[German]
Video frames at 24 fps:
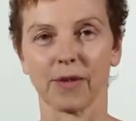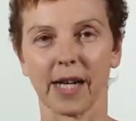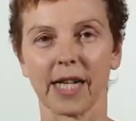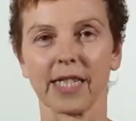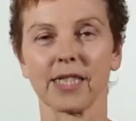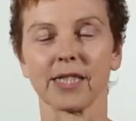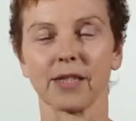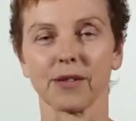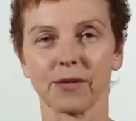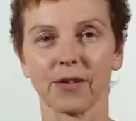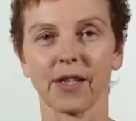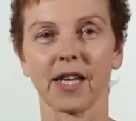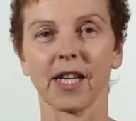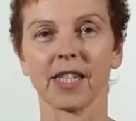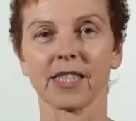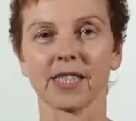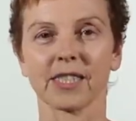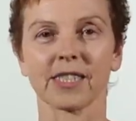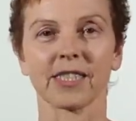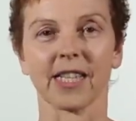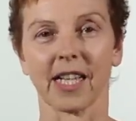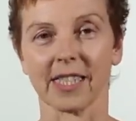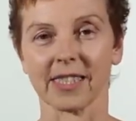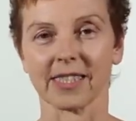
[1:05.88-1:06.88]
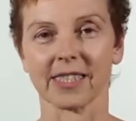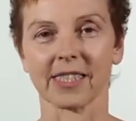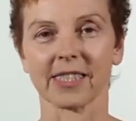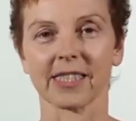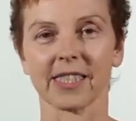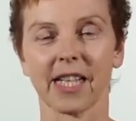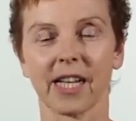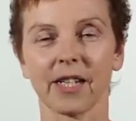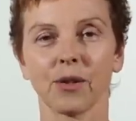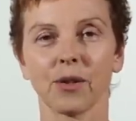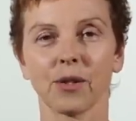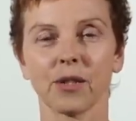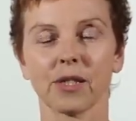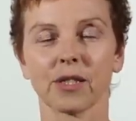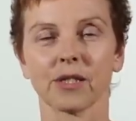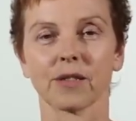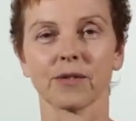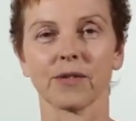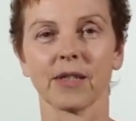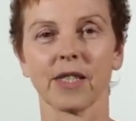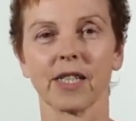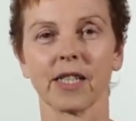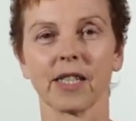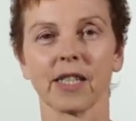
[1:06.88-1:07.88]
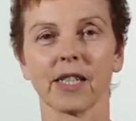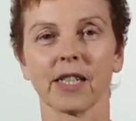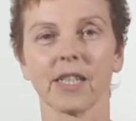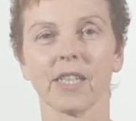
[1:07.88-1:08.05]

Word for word: weiterfährt. Das ist ein Holzweg.